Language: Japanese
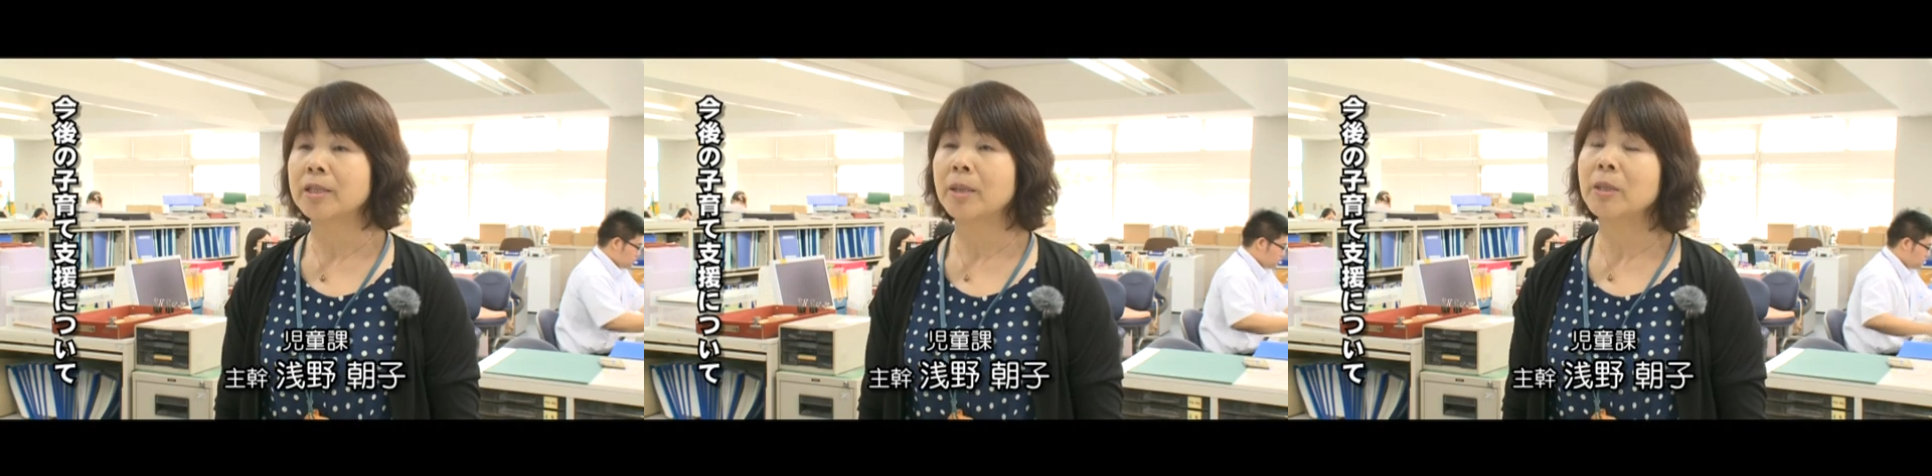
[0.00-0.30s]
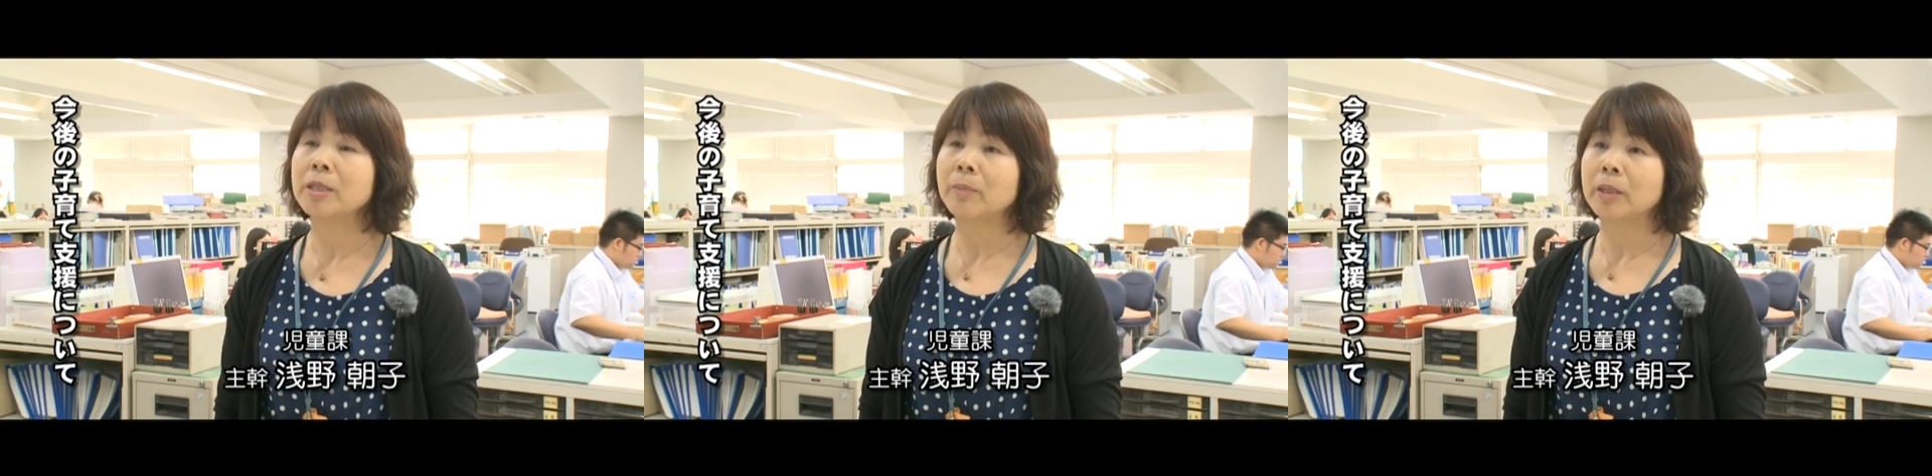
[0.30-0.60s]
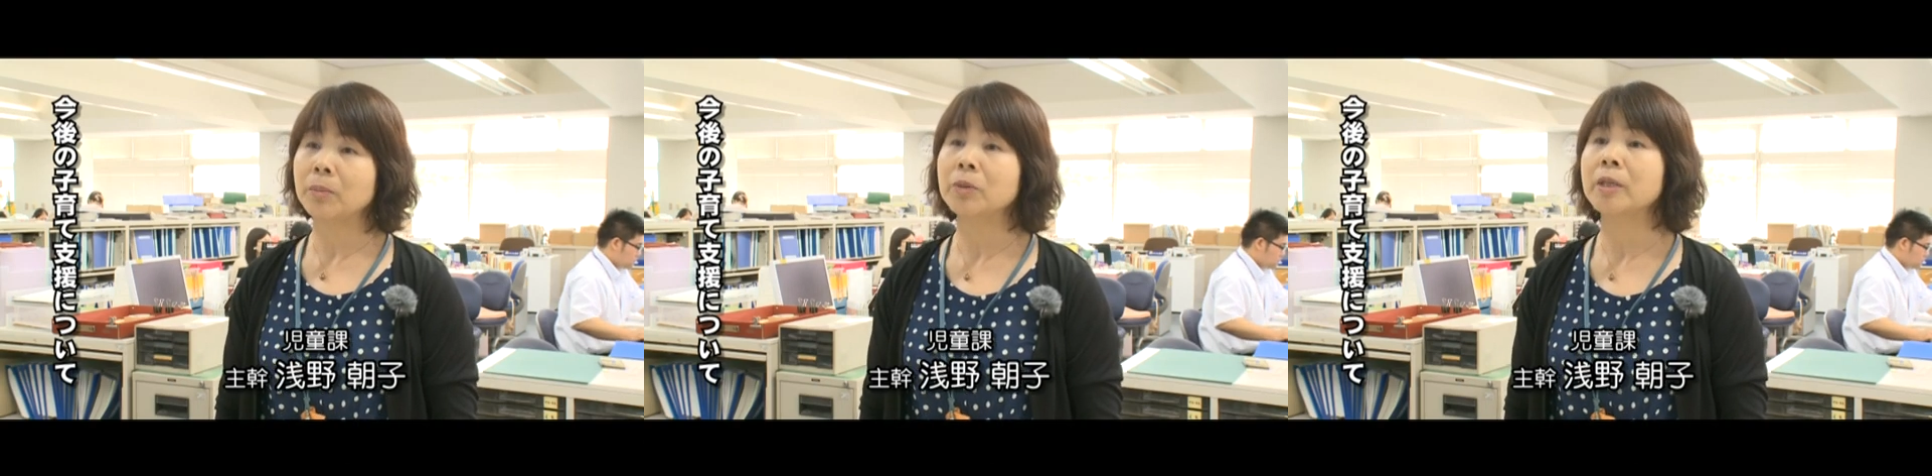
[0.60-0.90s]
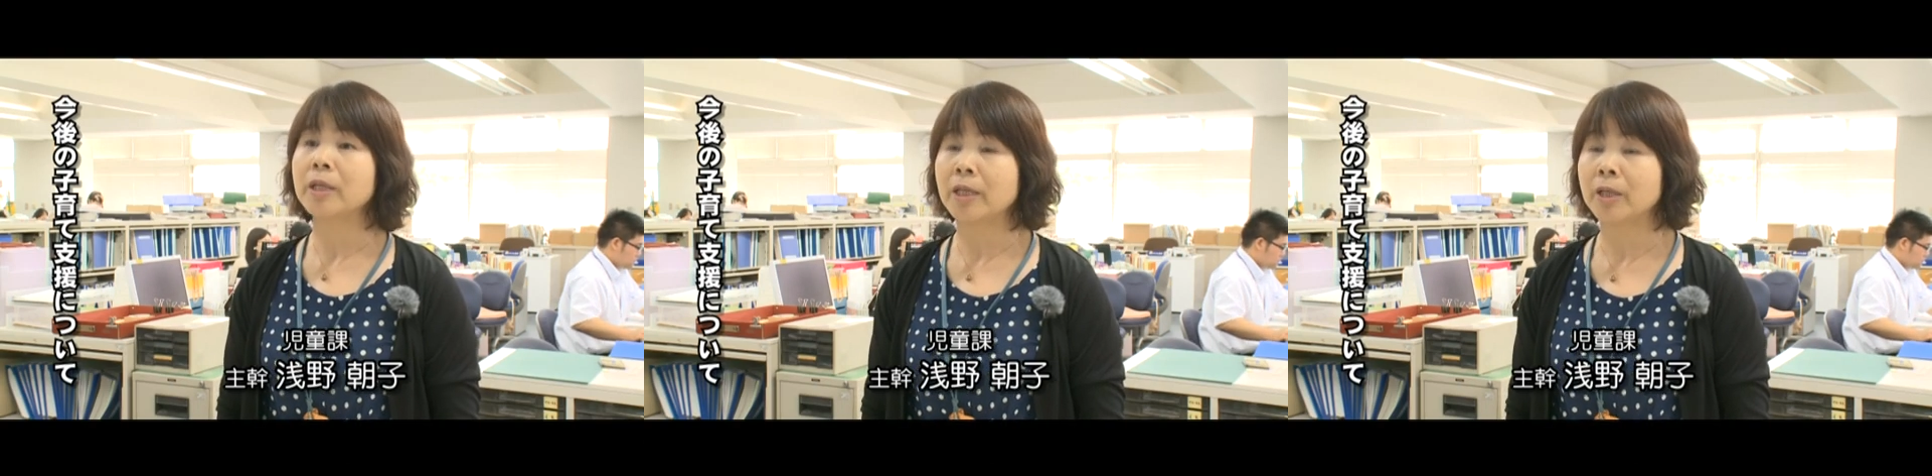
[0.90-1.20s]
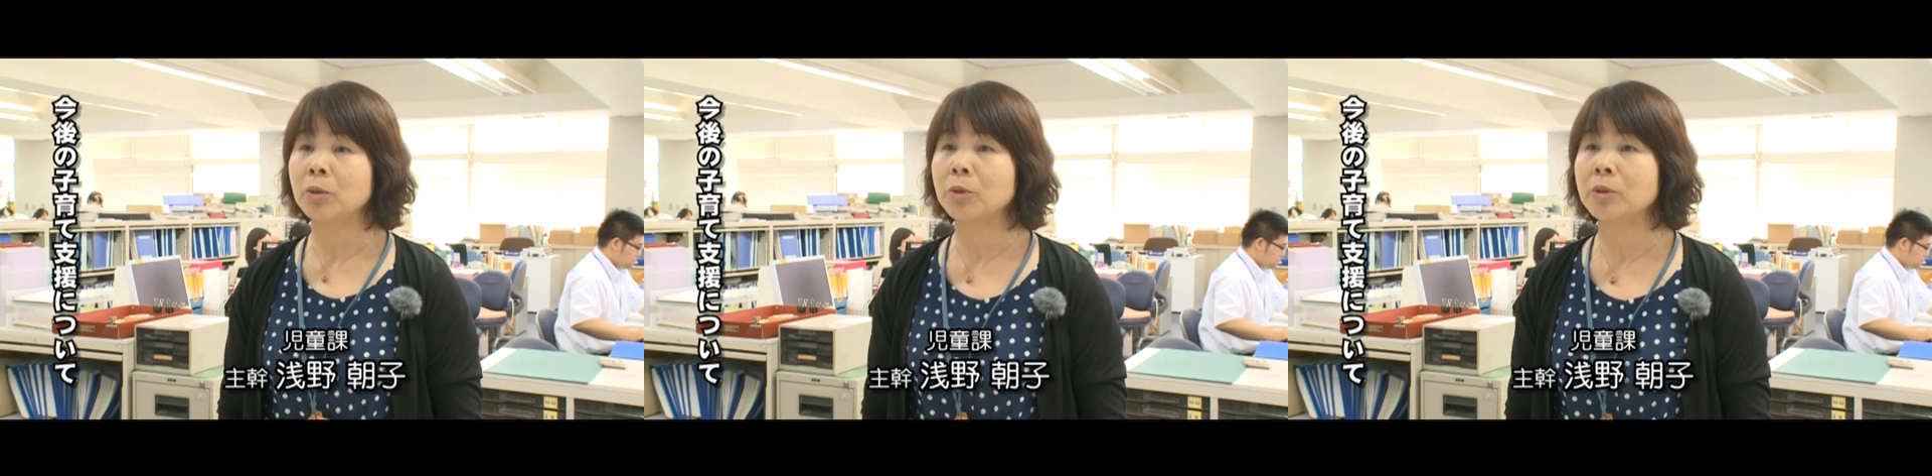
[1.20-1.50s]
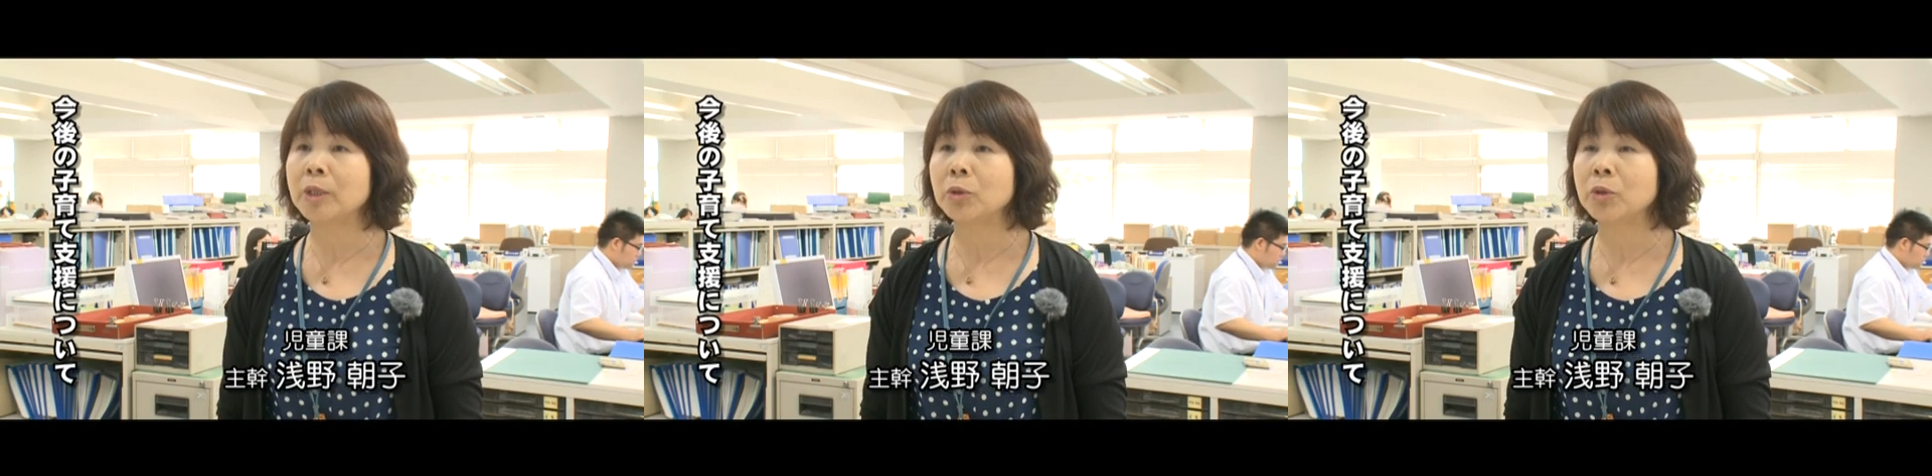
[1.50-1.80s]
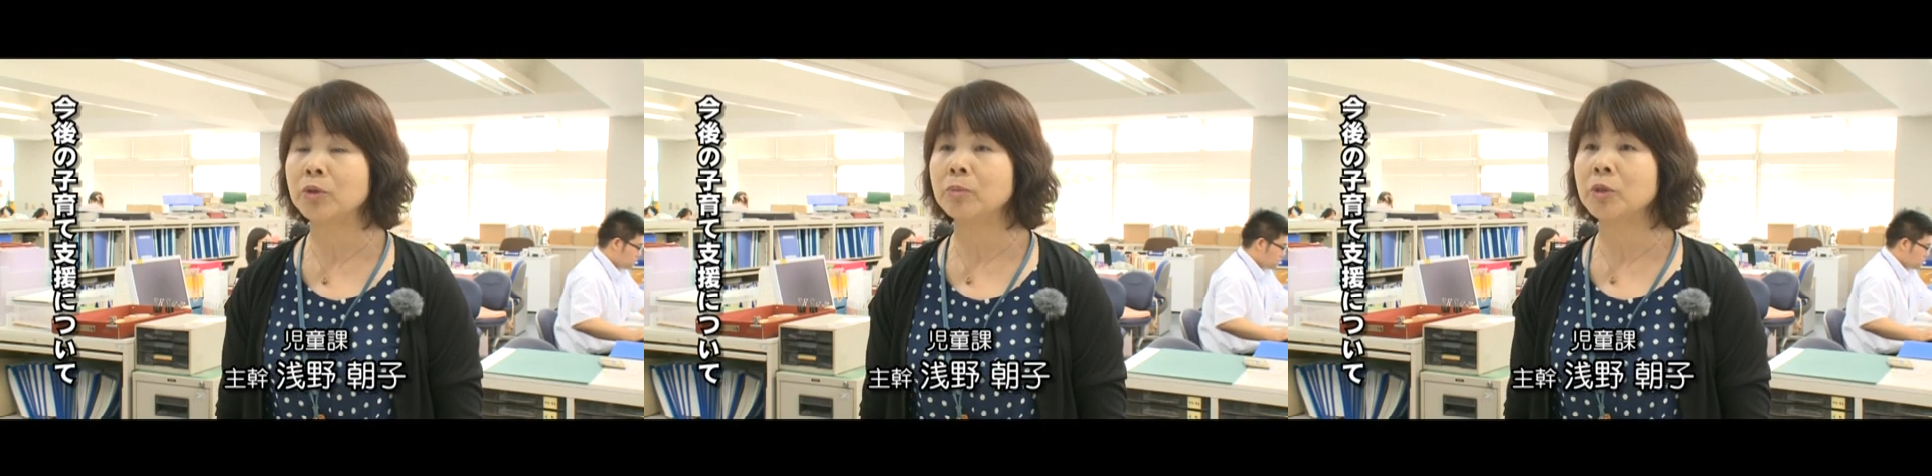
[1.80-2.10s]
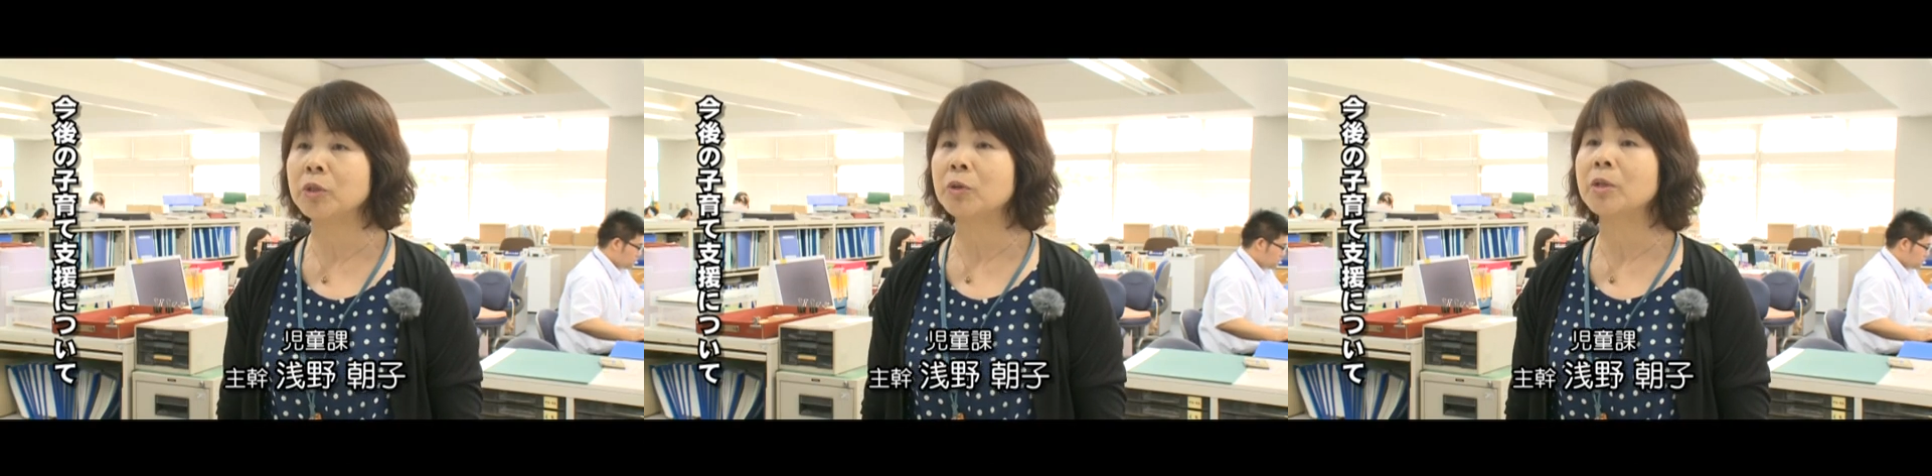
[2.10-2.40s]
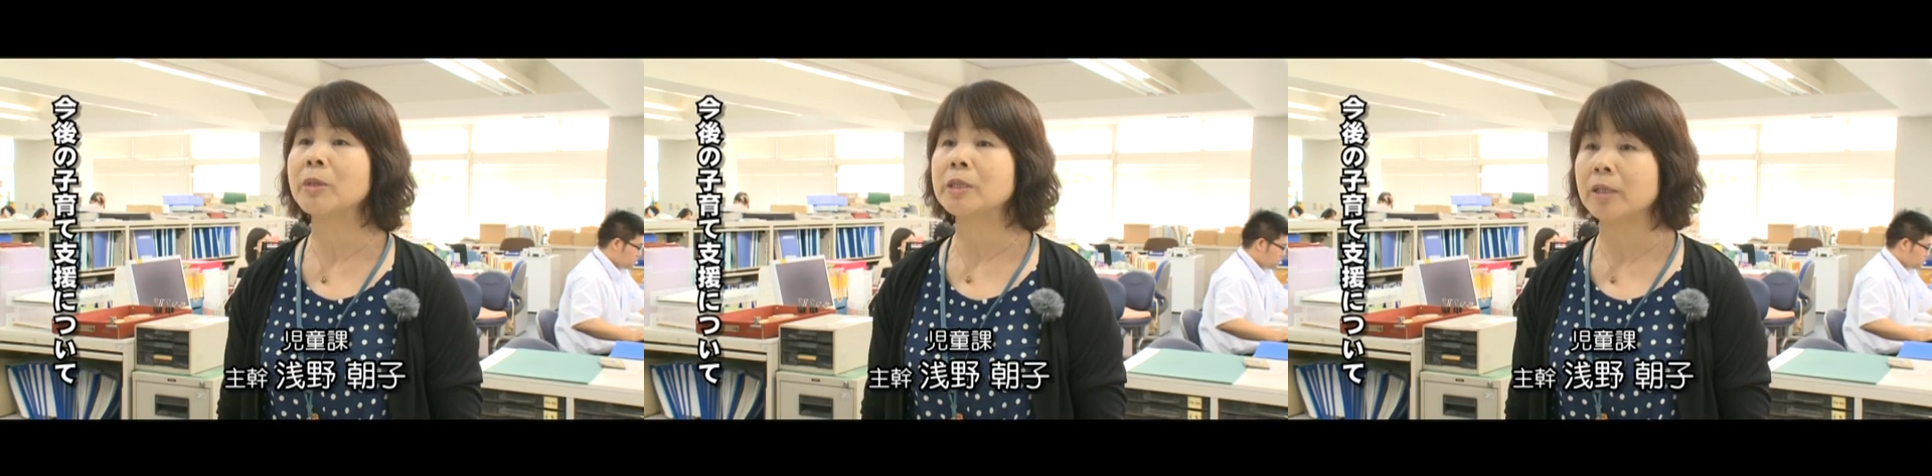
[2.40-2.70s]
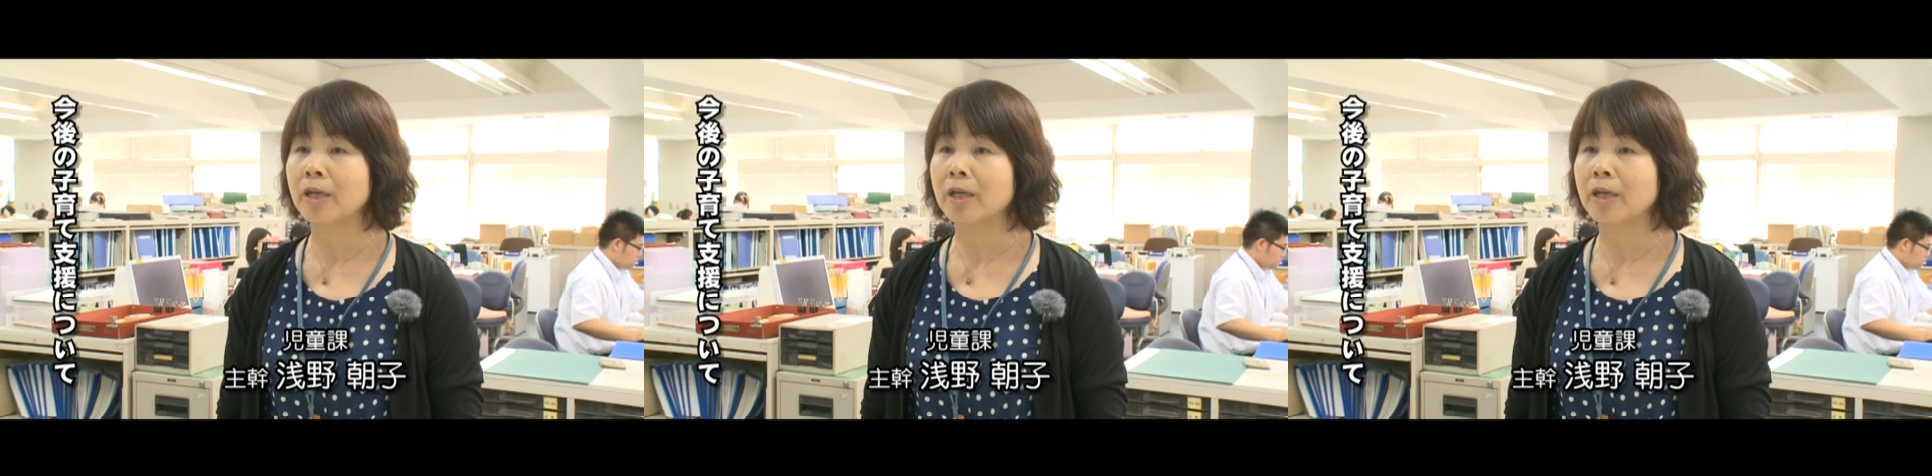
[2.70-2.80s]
さまざまな分野でいろいろな取り組みをしておりますが